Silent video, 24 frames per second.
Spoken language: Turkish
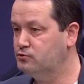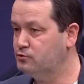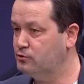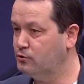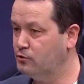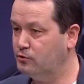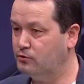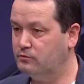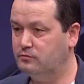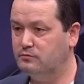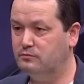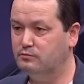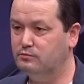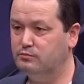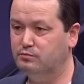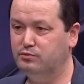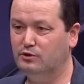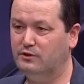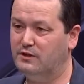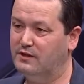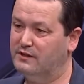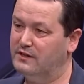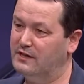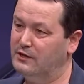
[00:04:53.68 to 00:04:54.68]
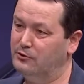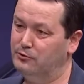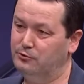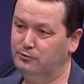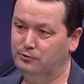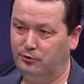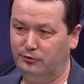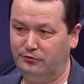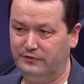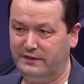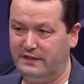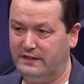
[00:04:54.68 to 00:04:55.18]
çok bu karar
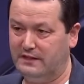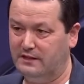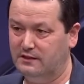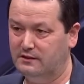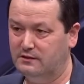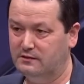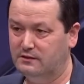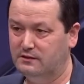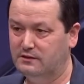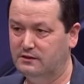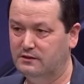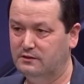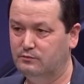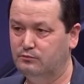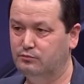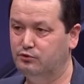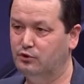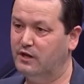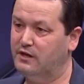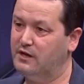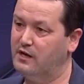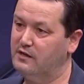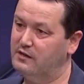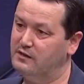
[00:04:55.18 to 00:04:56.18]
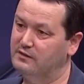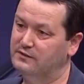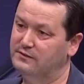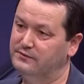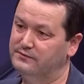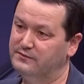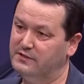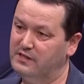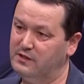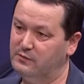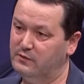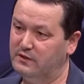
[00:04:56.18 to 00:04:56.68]
doğru değil, bu karar
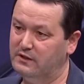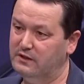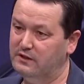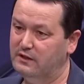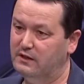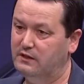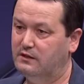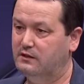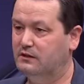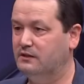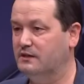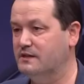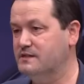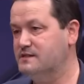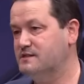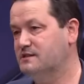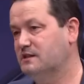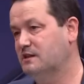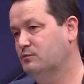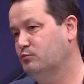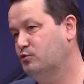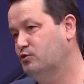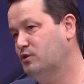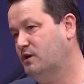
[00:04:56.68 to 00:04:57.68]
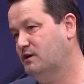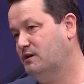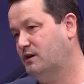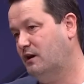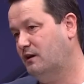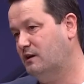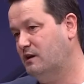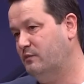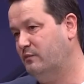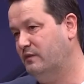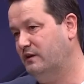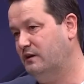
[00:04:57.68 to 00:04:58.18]
alındı ama aslında bu
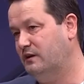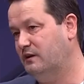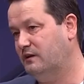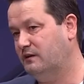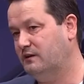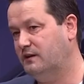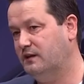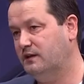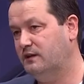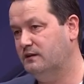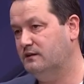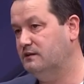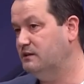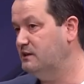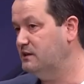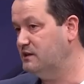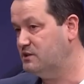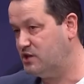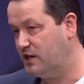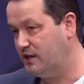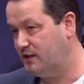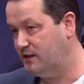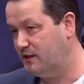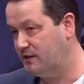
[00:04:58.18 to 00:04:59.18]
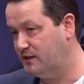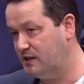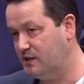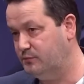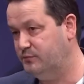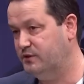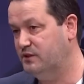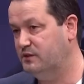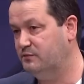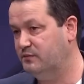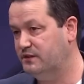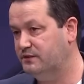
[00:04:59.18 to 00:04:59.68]
kararla birlikte iyi şeyler
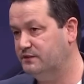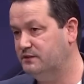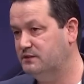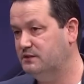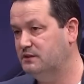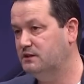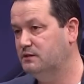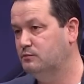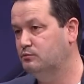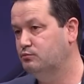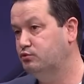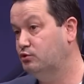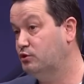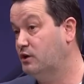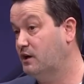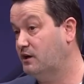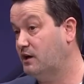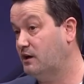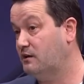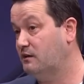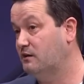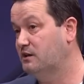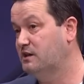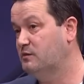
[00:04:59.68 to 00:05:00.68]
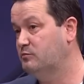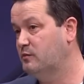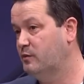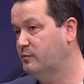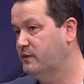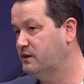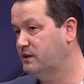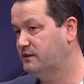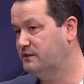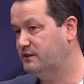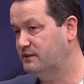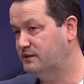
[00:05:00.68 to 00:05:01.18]
yapılmadı, bu karar
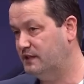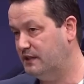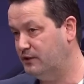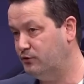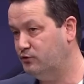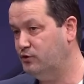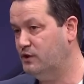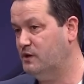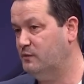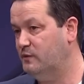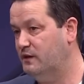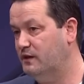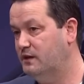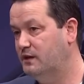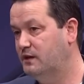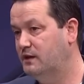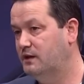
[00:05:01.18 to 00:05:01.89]
alınmamalıydı deniyor ama